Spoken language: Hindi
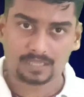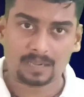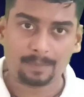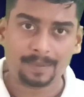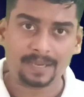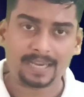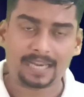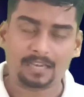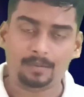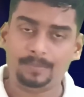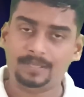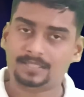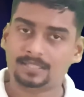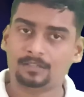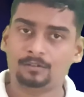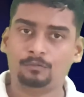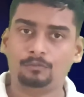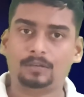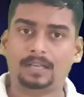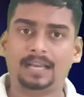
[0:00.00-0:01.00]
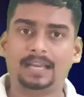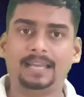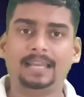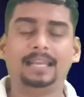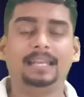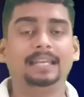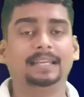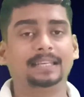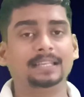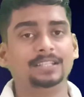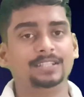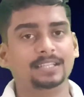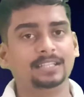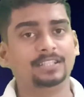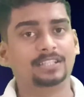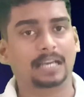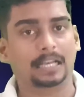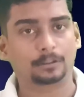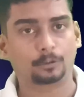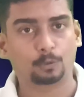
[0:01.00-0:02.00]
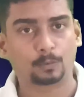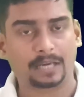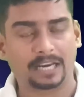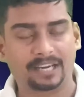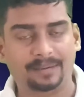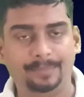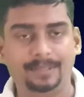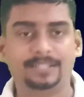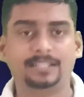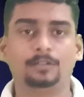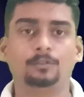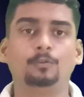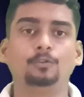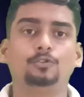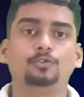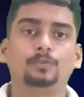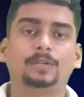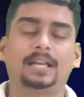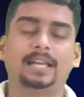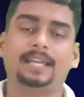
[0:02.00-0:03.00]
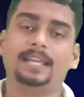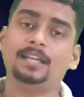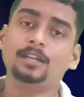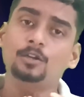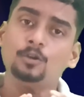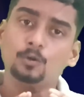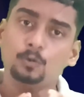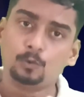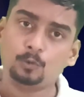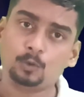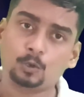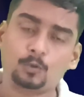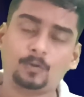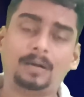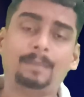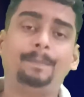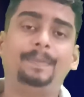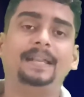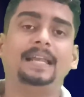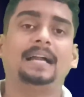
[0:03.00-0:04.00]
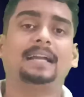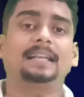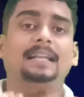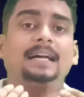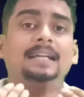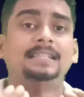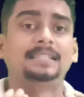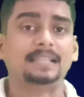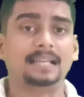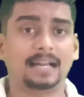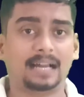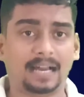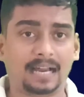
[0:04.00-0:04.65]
अभी एडमिशन हो रहा है लेकिन जिन छात्रों का एडमिशन हो चुका है उनको आप प्रयागराज